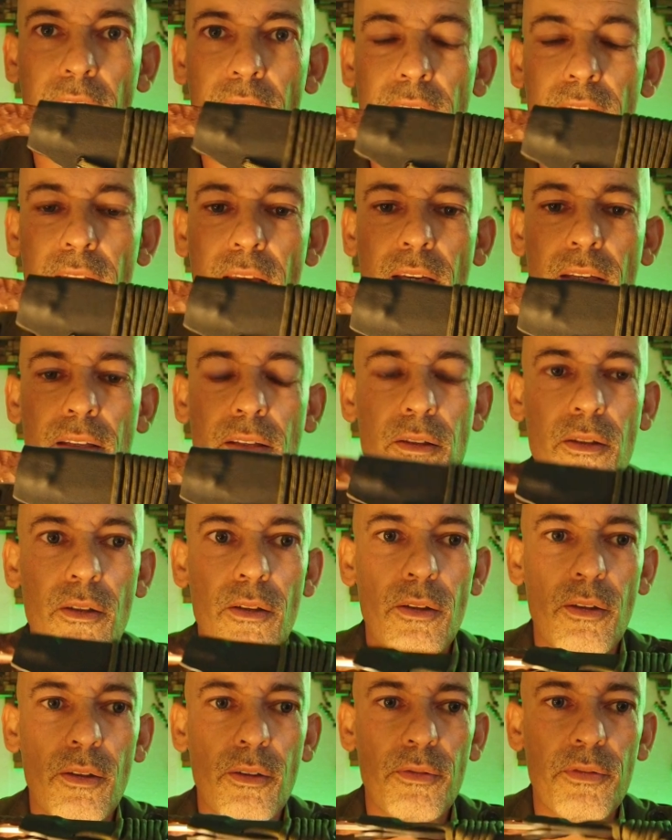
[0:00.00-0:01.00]
étui
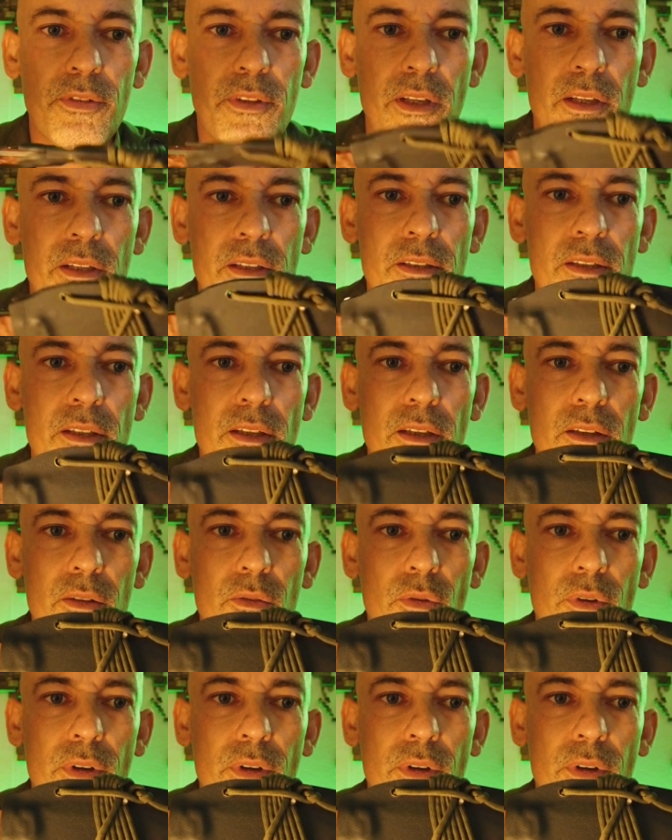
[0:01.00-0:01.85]
Kydex finalisé.